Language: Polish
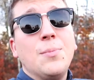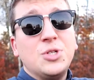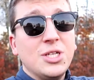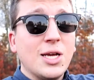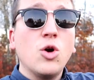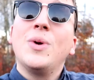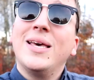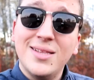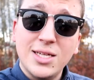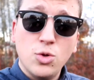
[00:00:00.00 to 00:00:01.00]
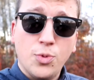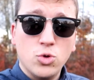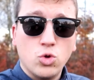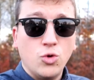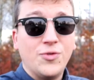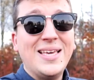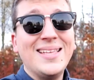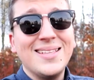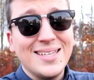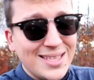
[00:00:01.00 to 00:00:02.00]
przy zakupie 11 produktów
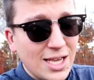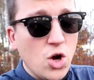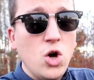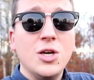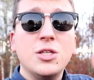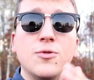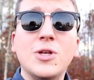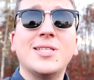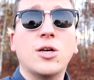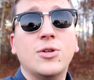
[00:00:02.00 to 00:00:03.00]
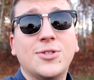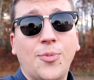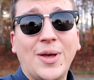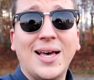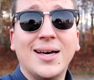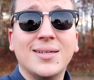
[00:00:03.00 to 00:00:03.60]
11 i 12 listopada.